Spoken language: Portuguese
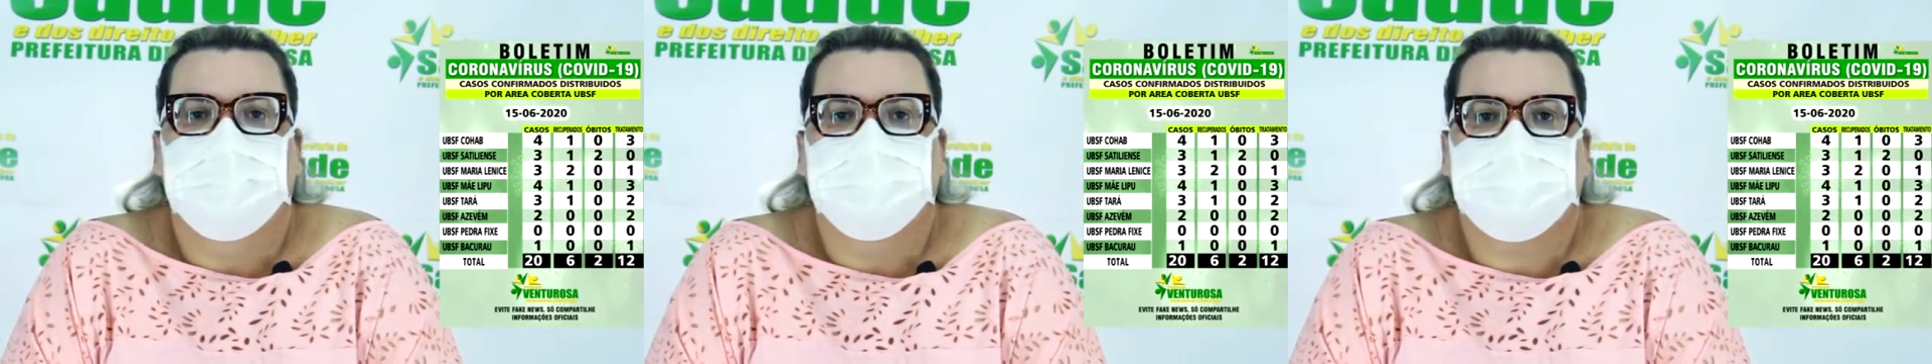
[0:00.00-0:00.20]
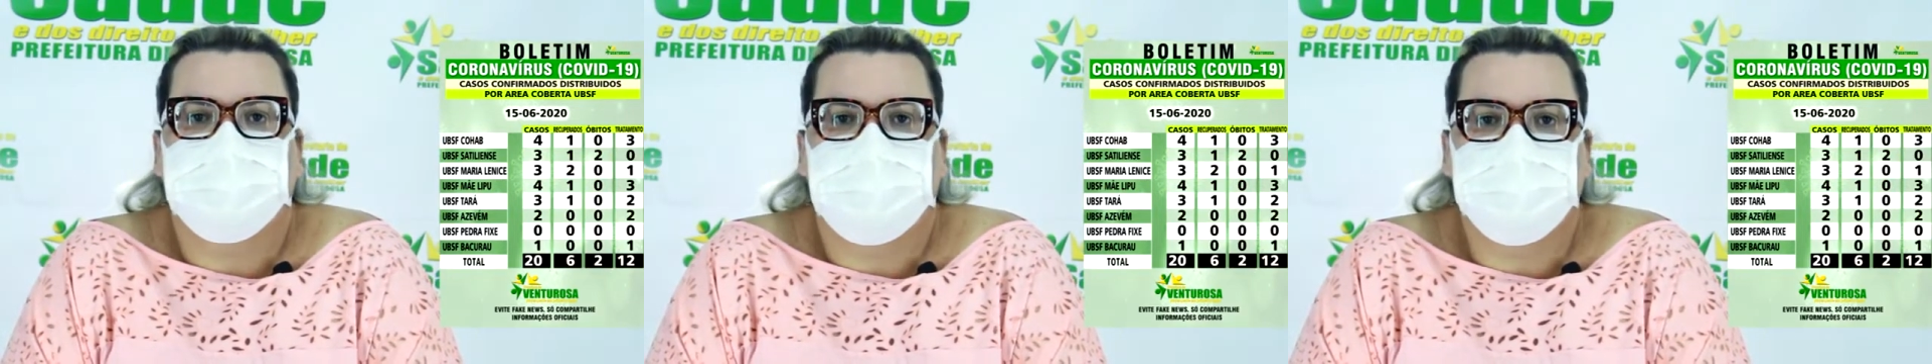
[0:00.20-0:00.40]

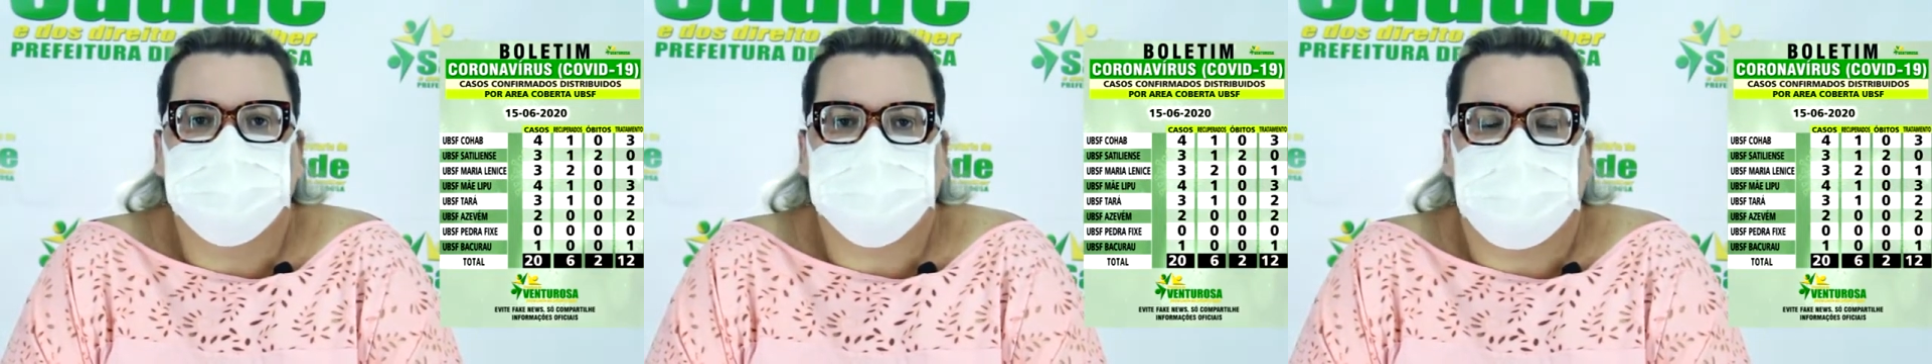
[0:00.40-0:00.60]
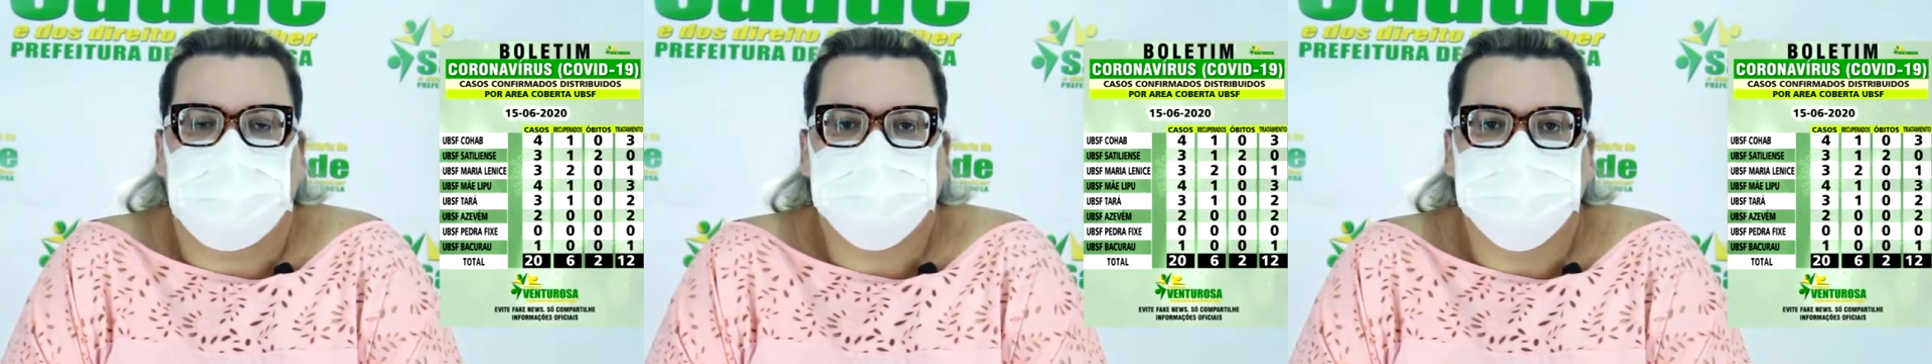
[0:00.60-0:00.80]
três
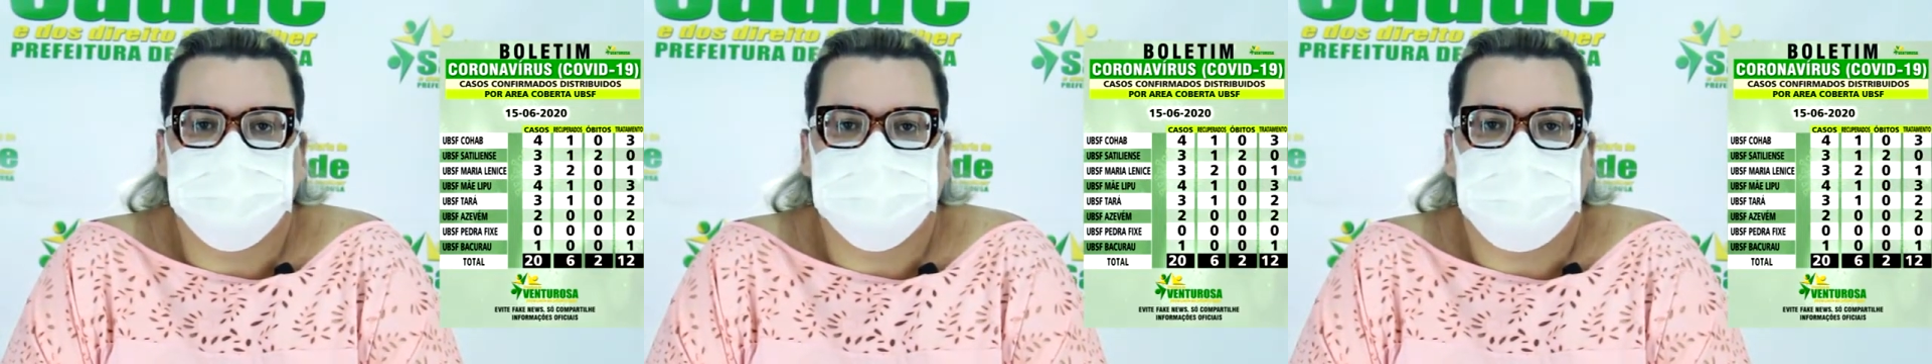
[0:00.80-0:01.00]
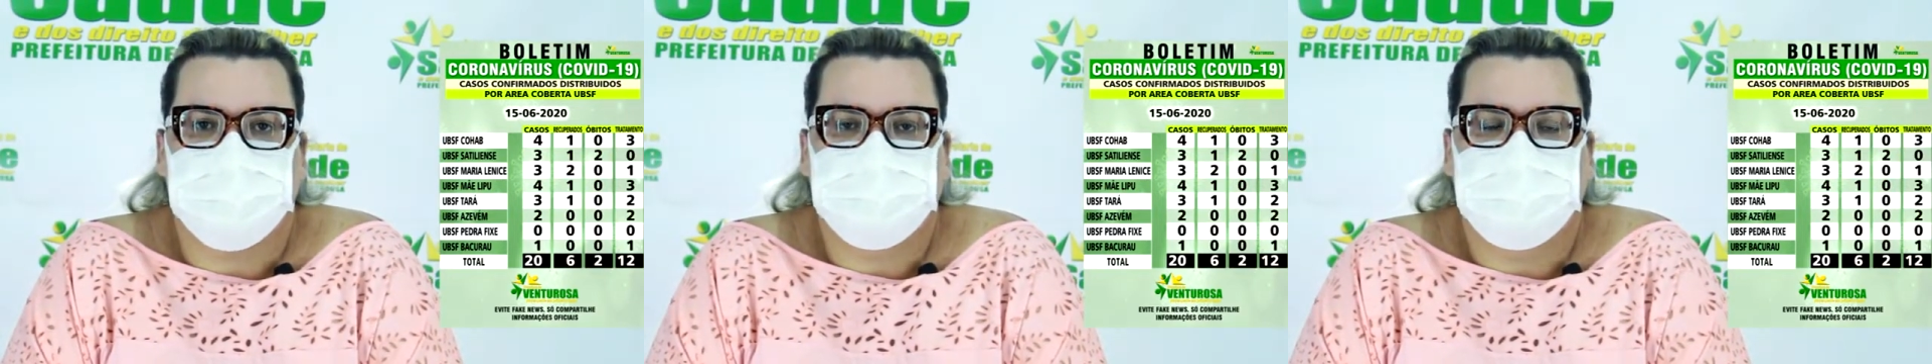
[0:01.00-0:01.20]
casos no
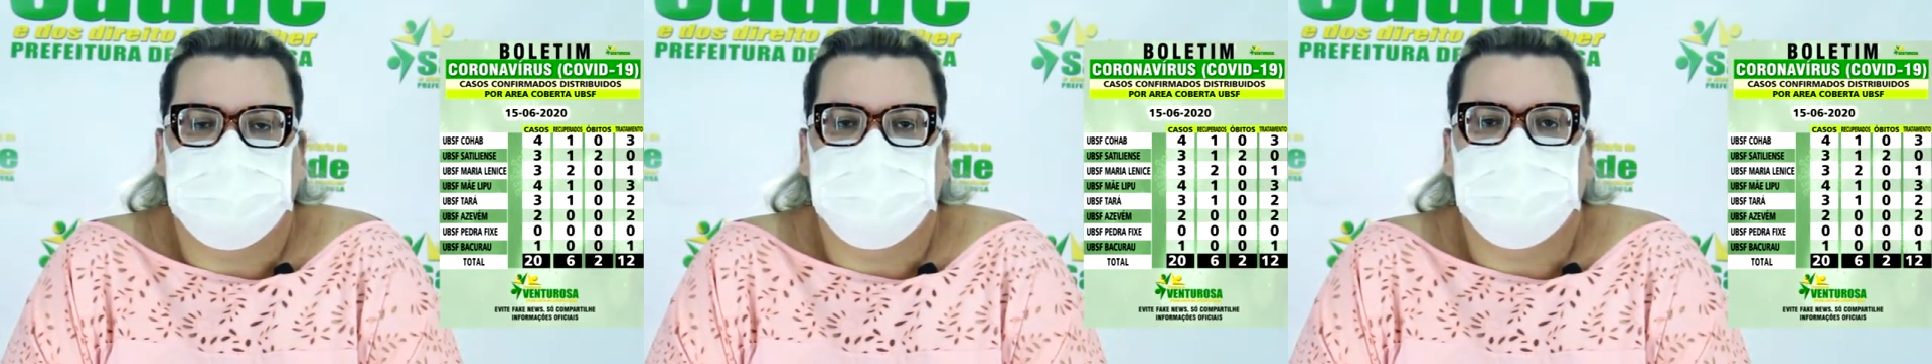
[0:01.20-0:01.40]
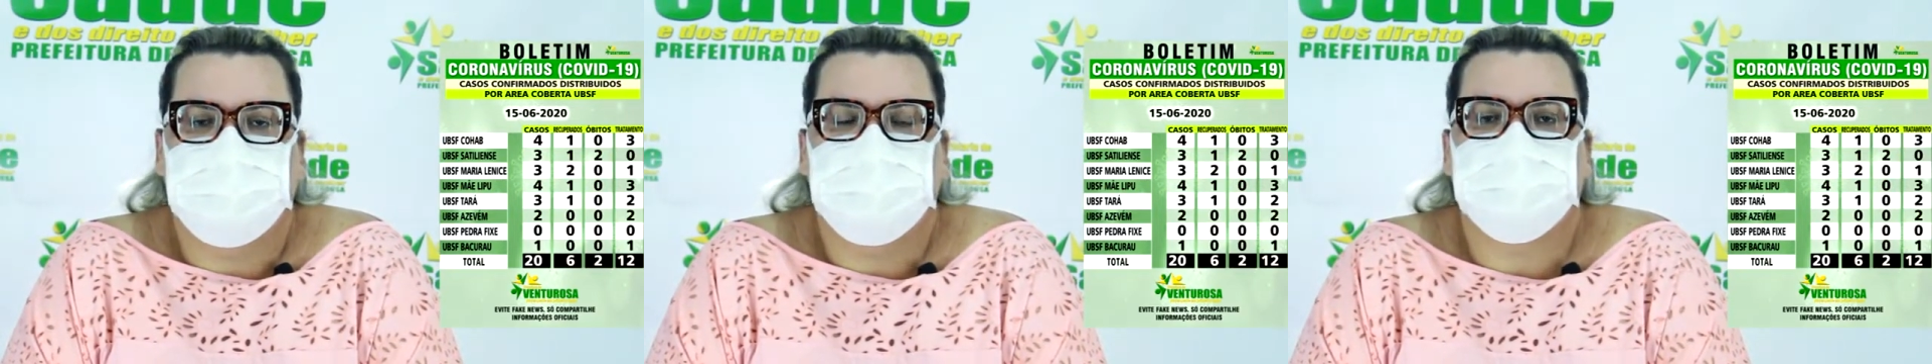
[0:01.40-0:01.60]

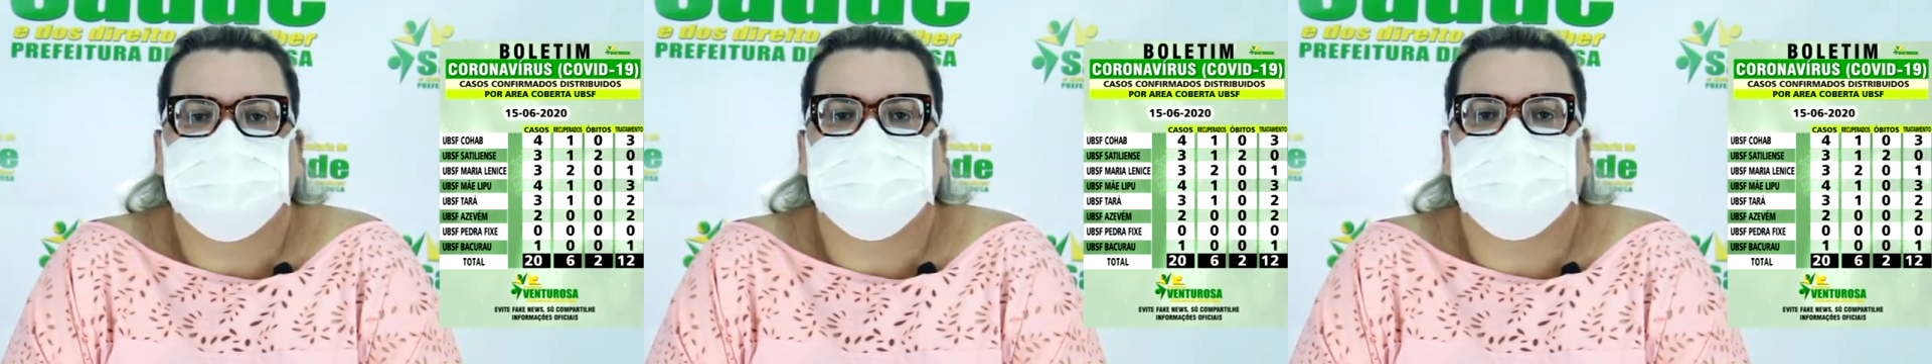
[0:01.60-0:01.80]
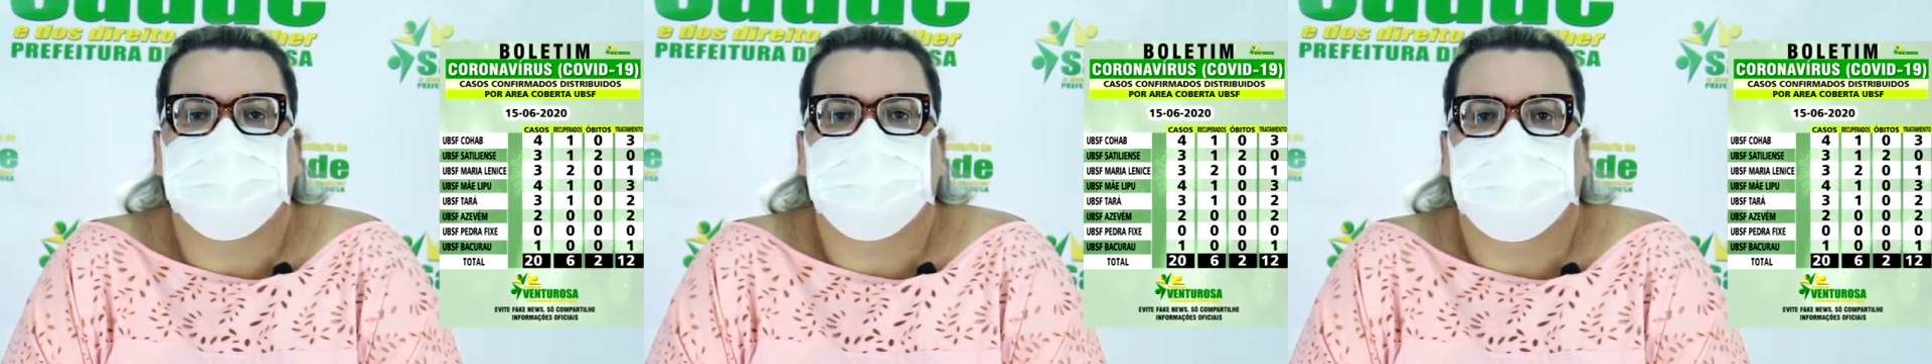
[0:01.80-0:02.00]

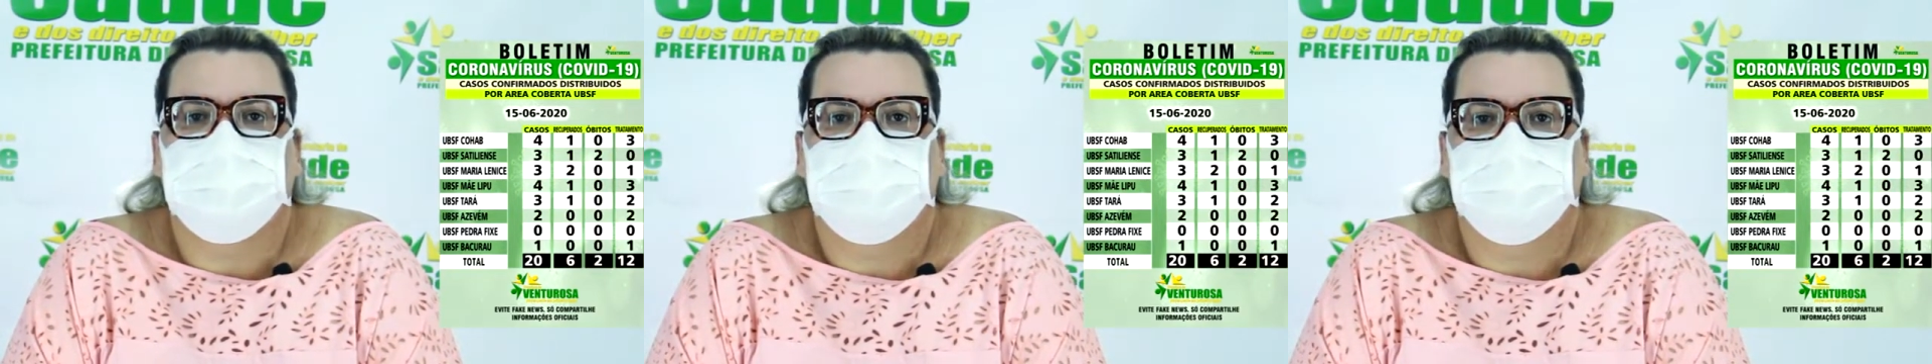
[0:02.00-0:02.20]
Satiliense,